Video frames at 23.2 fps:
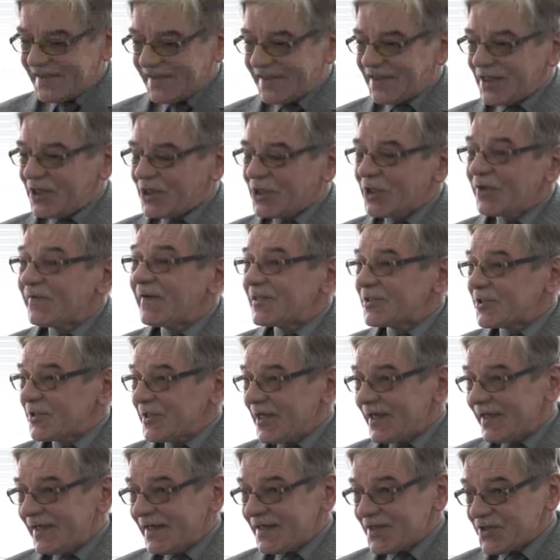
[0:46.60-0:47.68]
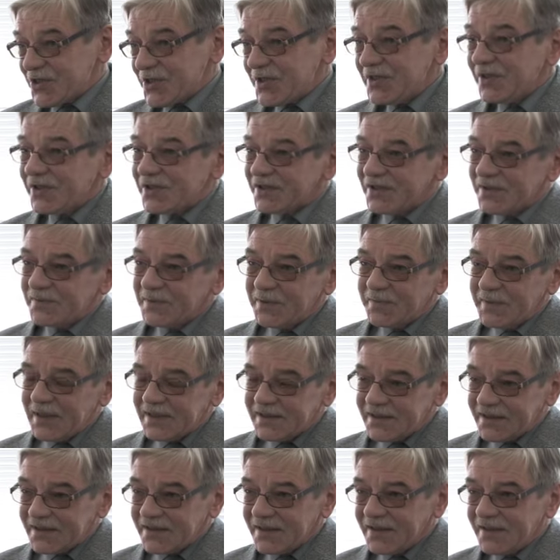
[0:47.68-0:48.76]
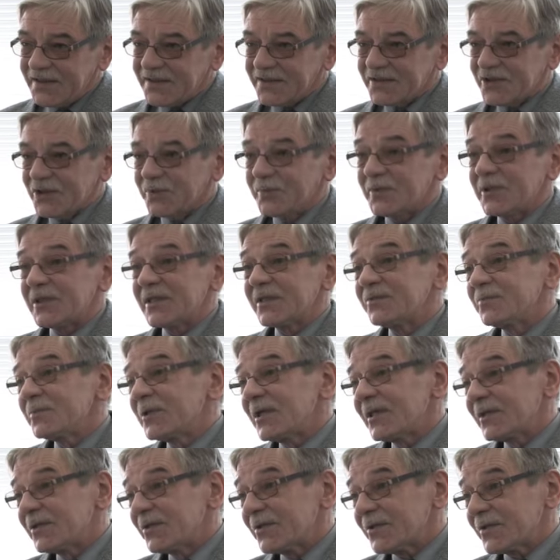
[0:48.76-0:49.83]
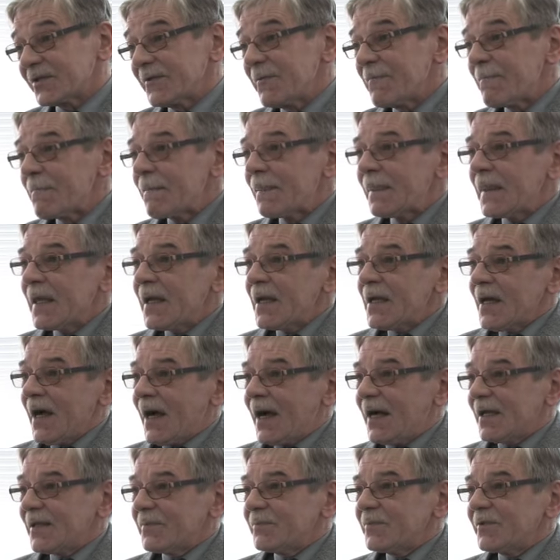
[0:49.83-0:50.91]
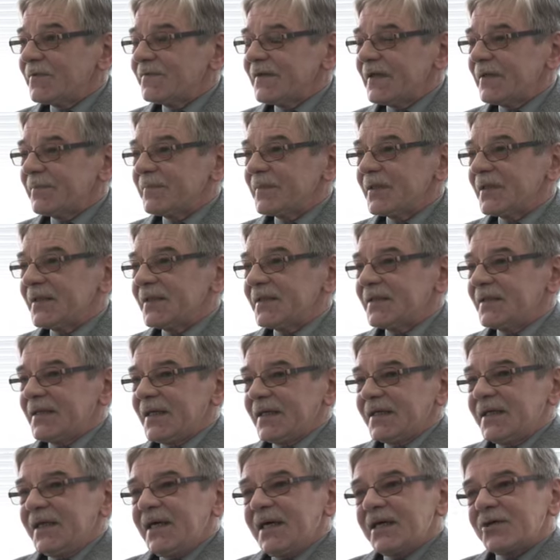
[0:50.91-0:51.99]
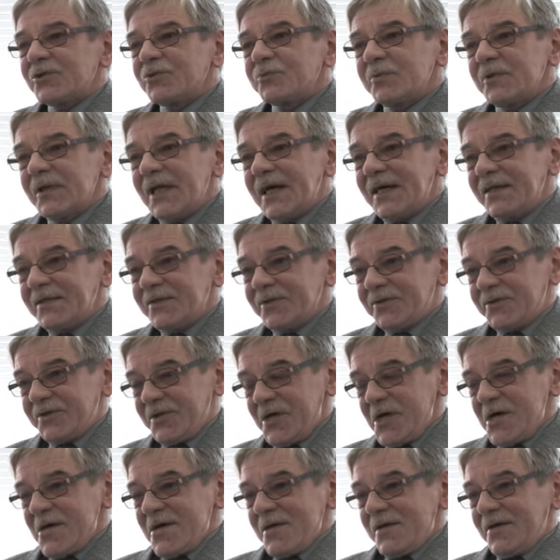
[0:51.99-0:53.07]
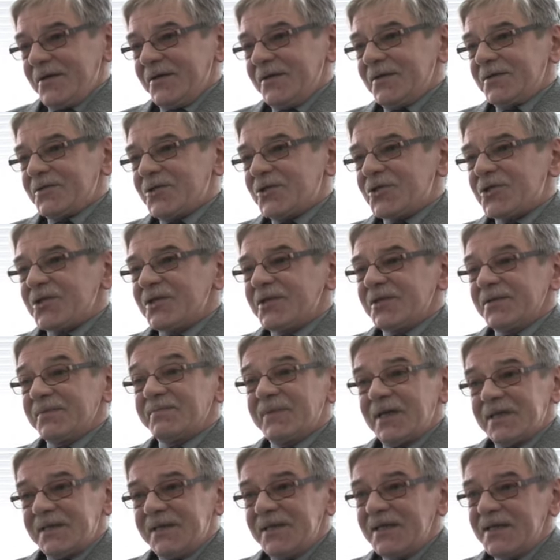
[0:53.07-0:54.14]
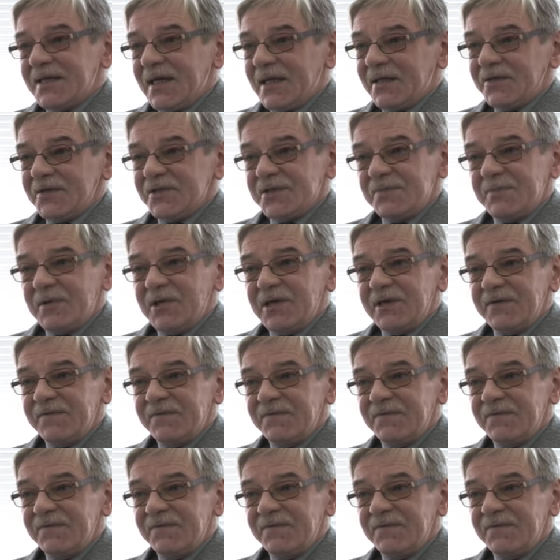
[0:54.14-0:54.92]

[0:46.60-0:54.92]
Segregować należy osobno baterie, osobno akumulatory, albowiem e, taki akumulator e, czy bateria to jest mała